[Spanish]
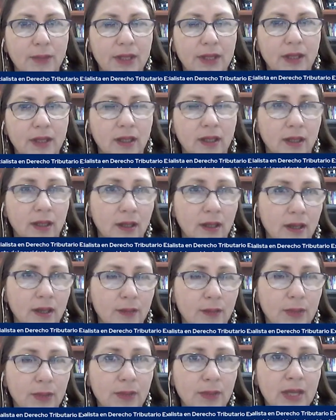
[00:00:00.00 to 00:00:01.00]
eh,
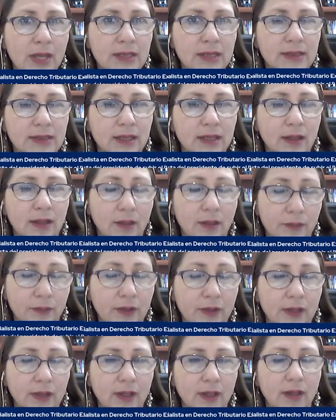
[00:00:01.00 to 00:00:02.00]
apremiarse
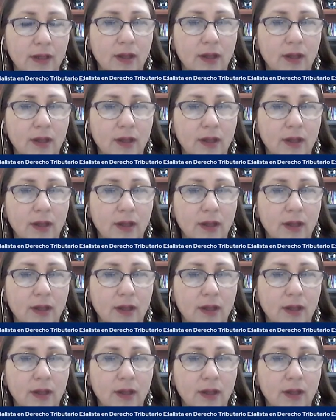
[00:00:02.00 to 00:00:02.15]
frente al